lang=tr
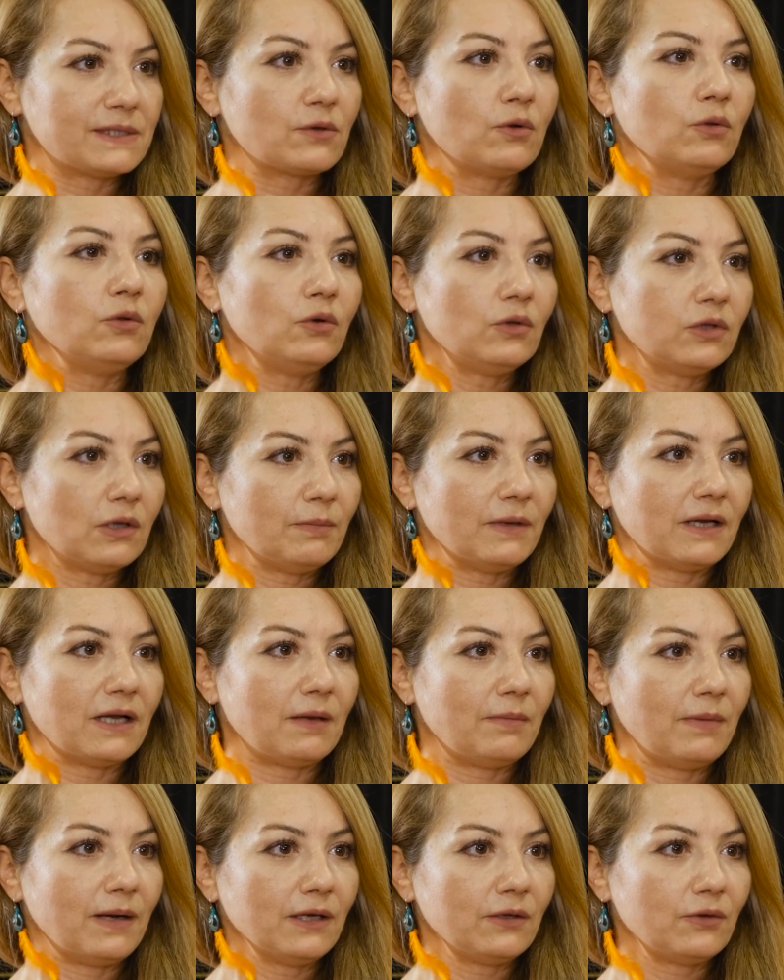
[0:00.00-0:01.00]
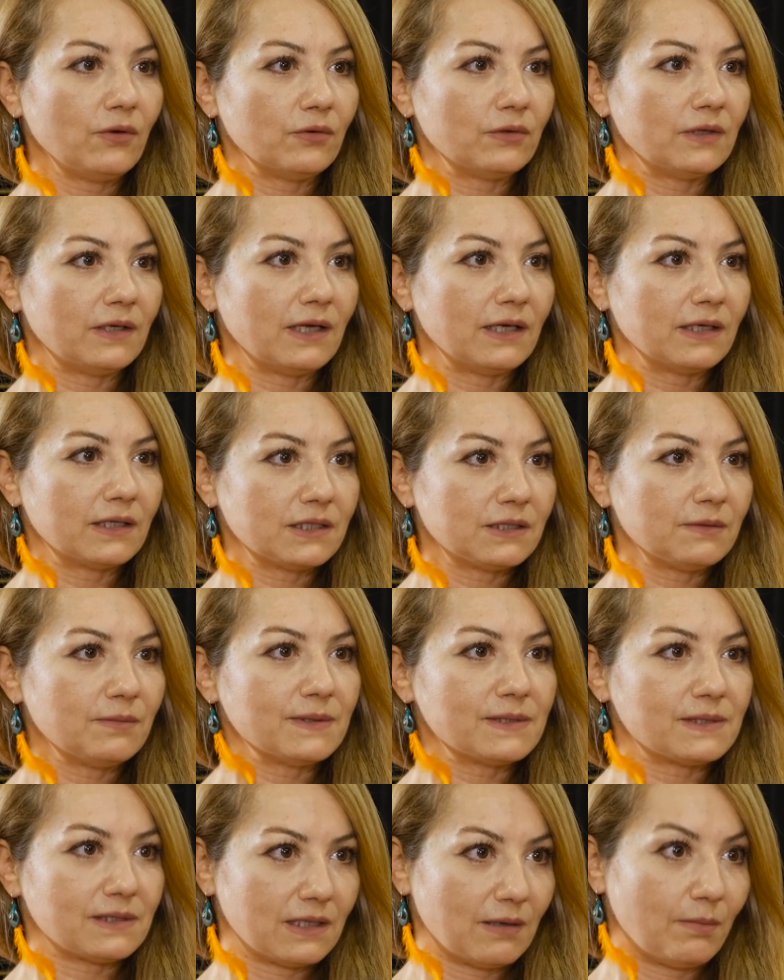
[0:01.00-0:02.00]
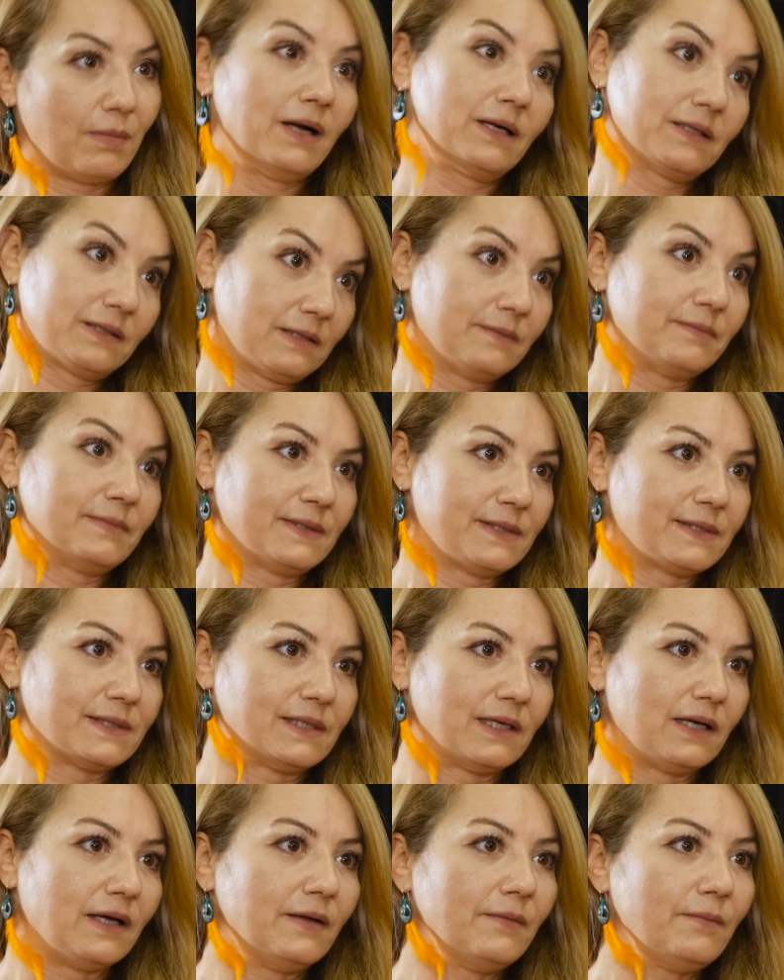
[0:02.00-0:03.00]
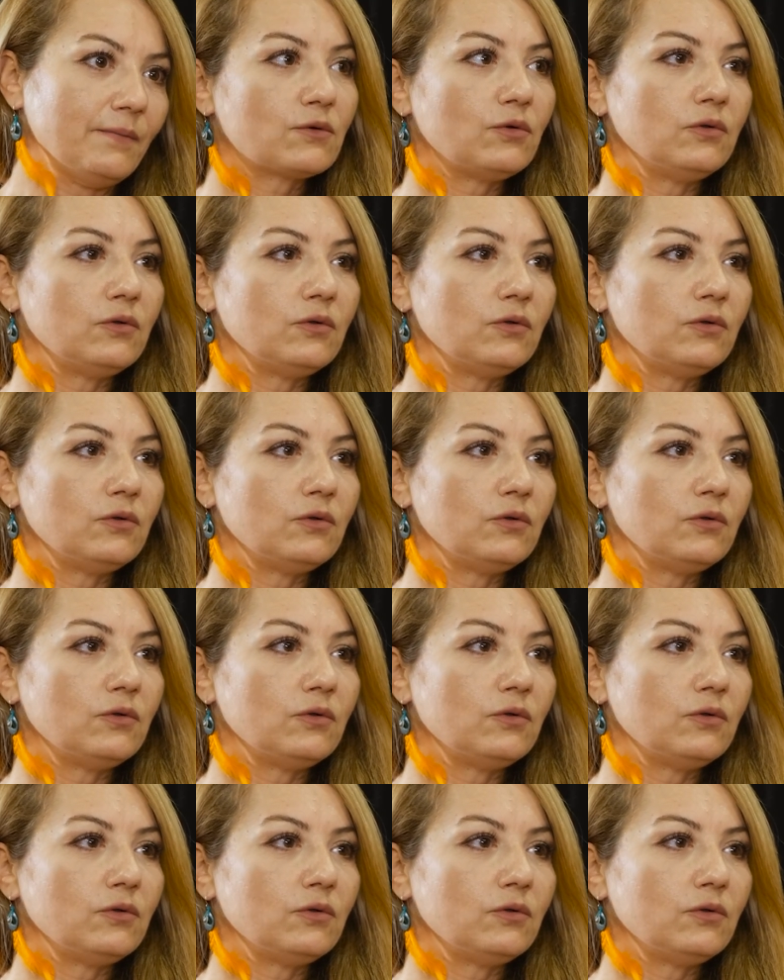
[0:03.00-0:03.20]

Kolukla beraber gönderen kişi bazında baktığımızda